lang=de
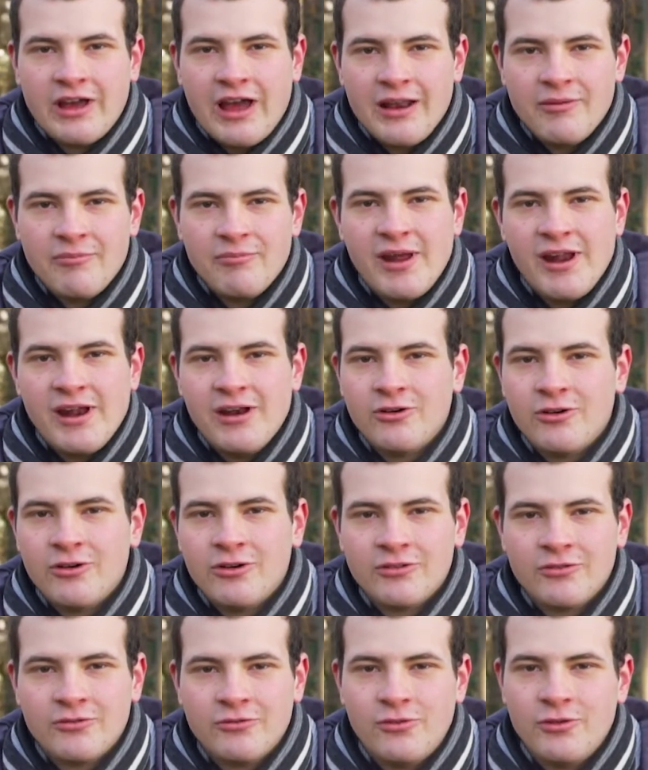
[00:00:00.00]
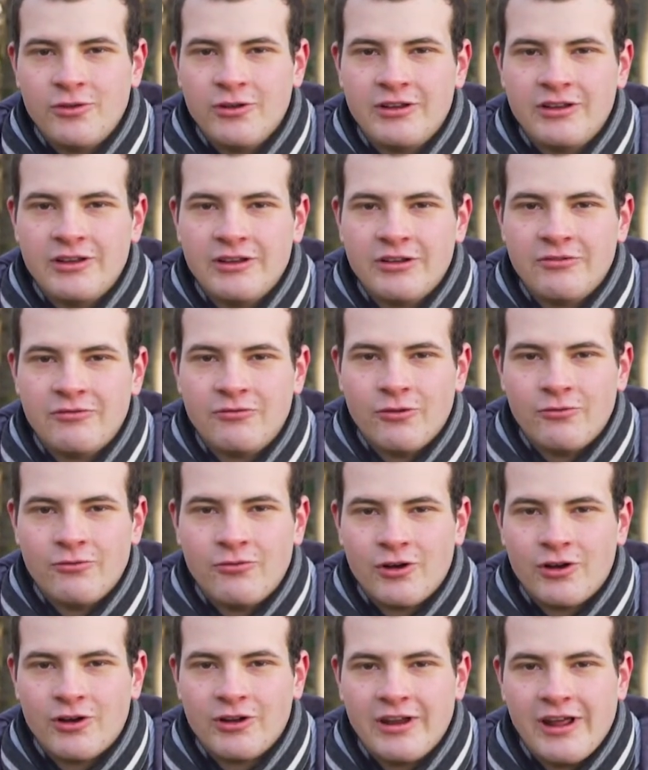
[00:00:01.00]
Anmeldungen für die
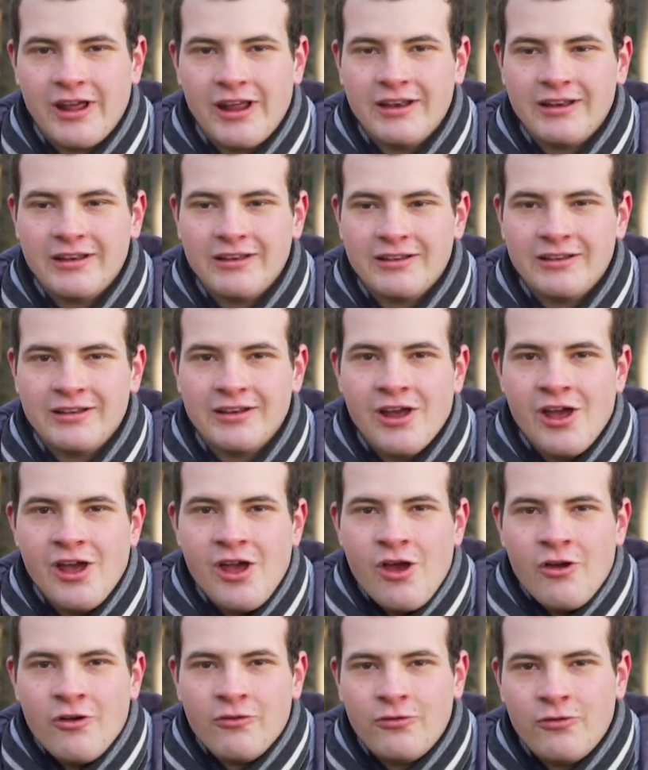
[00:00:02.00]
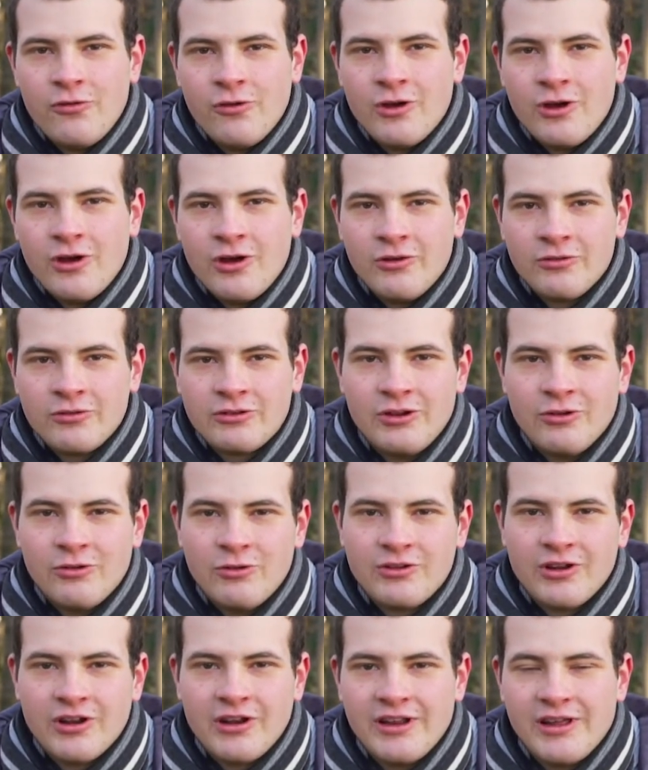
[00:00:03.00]
Wochenenden, für die
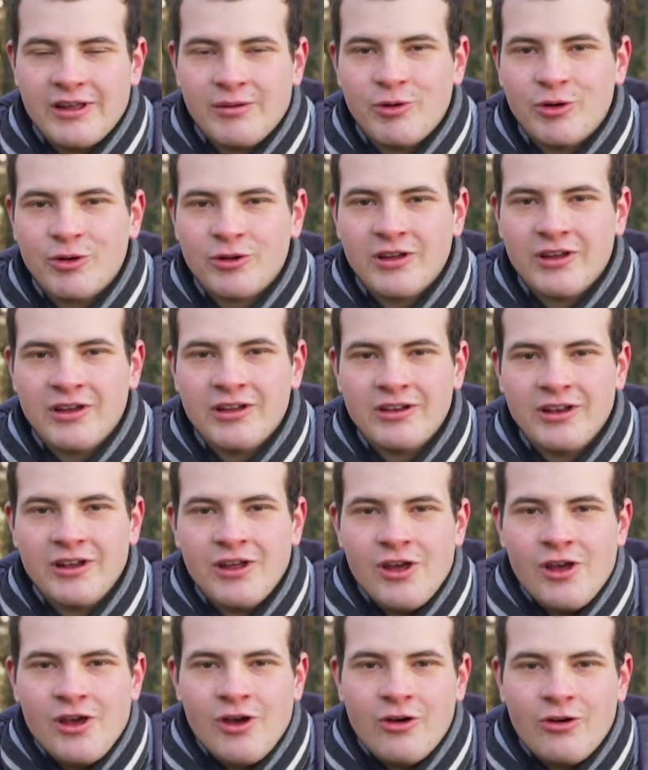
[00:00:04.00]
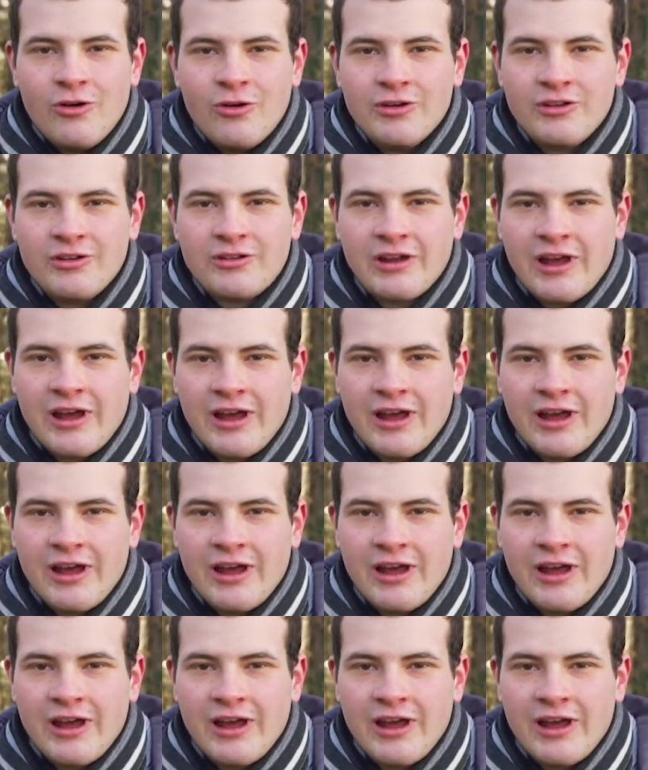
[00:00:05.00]
Unternehmungen und